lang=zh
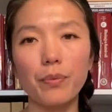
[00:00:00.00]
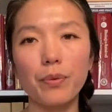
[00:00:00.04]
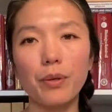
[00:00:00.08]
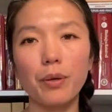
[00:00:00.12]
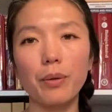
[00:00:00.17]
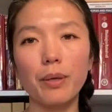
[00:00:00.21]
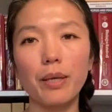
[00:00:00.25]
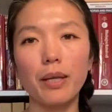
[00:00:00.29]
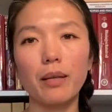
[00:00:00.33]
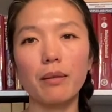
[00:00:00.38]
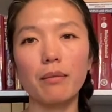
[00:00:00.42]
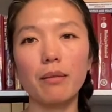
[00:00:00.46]

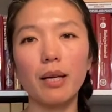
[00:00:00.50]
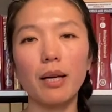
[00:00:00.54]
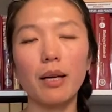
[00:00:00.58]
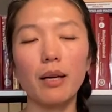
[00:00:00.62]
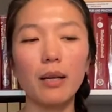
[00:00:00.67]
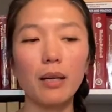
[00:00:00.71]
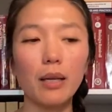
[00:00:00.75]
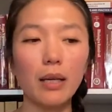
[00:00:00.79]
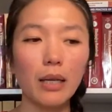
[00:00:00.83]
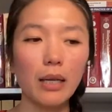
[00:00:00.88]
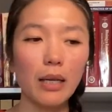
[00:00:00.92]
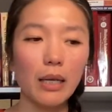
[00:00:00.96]
OK，
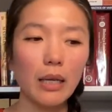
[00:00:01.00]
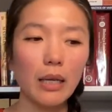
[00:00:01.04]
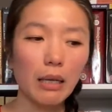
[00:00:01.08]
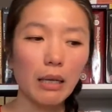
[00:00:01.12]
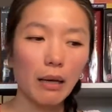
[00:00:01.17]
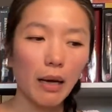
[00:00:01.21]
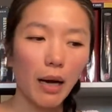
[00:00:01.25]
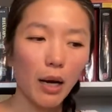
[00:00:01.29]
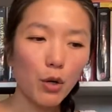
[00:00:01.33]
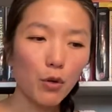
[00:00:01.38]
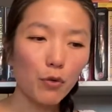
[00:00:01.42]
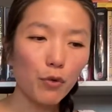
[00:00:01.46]
那
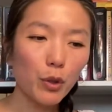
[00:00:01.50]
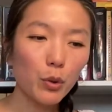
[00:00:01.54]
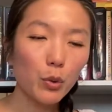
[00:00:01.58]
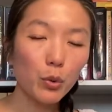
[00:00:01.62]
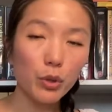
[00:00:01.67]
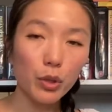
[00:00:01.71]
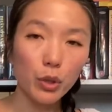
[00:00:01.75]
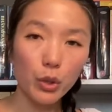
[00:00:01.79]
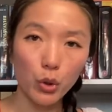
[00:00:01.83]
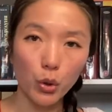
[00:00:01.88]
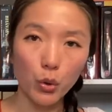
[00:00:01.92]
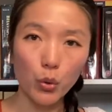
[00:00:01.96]
阿育吠
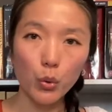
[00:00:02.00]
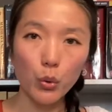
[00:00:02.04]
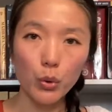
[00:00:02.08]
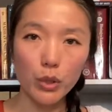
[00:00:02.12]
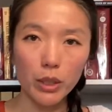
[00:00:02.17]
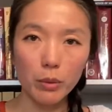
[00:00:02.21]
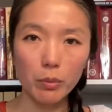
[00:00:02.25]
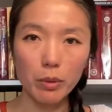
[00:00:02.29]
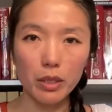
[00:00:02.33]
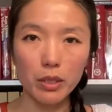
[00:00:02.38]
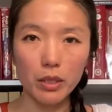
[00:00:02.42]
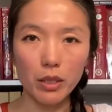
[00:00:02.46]
陀的油浴
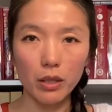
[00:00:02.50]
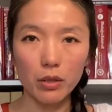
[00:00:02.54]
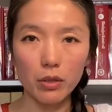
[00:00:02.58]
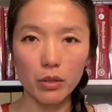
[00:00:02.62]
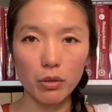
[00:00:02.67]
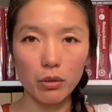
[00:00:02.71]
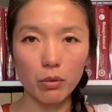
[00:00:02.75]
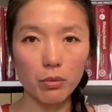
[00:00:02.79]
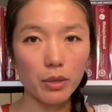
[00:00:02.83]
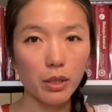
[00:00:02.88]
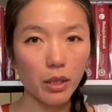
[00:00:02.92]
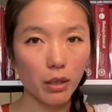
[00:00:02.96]
基本上
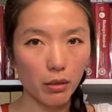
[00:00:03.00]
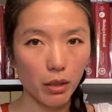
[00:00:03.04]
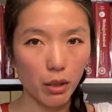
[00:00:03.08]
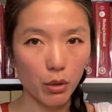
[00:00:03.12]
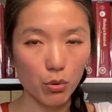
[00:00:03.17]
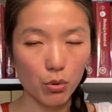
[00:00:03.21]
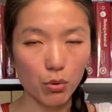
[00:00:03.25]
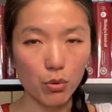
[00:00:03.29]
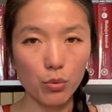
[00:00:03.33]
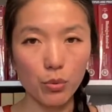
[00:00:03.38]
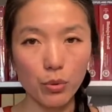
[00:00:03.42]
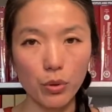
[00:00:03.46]
是用草
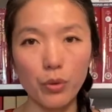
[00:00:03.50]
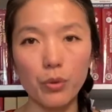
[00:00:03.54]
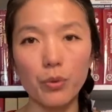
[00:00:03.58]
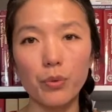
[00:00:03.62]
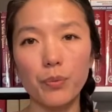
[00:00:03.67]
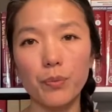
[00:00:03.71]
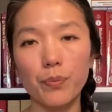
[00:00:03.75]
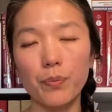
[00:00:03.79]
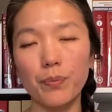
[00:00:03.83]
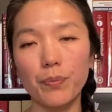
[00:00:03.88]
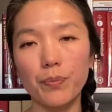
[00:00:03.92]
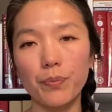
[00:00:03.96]
药酥
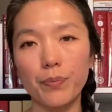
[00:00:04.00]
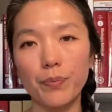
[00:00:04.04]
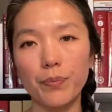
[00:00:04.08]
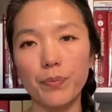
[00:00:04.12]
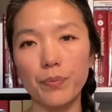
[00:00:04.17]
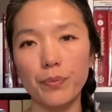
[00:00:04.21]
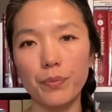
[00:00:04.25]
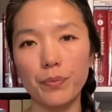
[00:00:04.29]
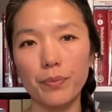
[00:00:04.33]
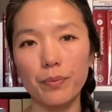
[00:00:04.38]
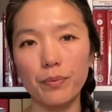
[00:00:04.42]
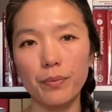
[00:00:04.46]

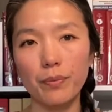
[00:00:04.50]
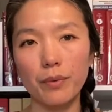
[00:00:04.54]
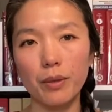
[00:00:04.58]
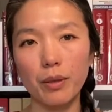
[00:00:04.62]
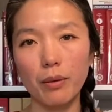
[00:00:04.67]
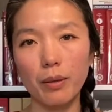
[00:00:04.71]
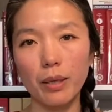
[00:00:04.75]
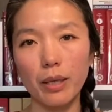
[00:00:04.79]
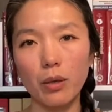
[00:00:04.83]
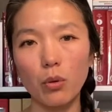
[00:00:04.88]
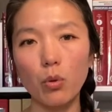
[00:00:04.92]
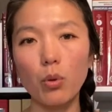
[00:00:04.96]

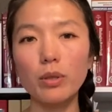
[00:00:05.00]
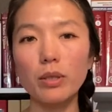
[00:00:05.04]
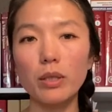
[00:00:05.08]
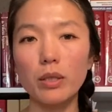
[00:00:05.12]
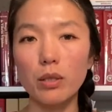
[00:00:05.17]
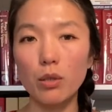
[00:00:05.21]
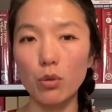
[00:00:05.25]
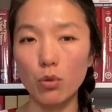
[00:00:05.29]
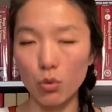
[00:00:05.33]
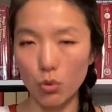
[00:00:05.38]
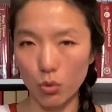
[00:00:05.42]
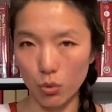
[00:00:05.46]
油，OK，或者
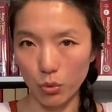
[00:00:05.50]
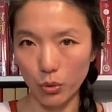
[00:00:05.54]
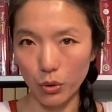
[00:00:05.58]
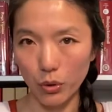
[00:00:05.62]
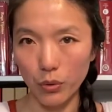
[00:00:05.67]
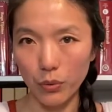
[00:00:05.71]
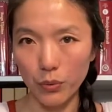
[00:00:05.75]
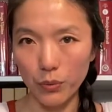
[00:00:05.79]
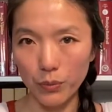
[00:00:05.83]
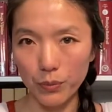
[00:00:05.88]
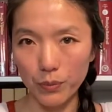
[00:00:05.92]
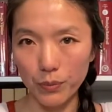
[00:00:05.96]
是酥
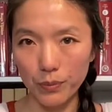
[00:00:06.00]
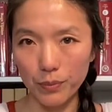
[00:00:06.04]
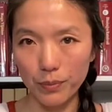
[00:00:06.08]
油。